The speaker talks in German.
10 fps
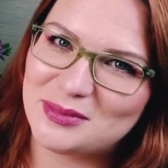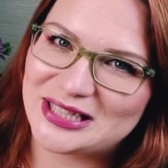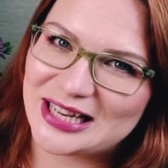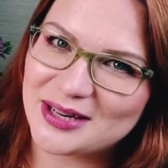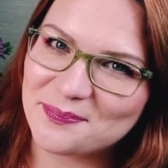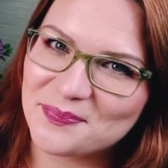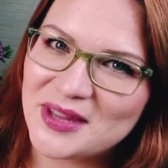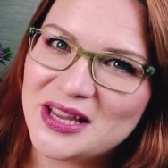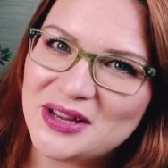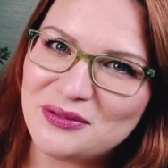bedanken.
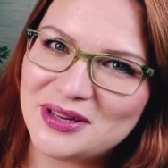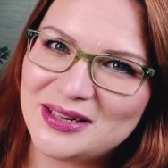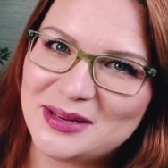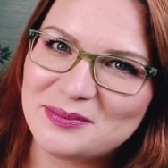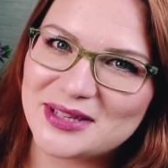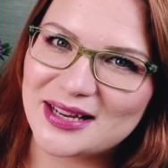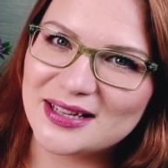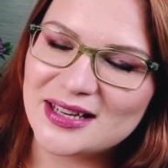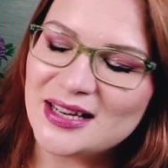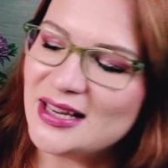Vielen lieben
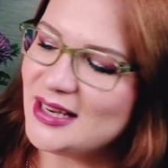Dank.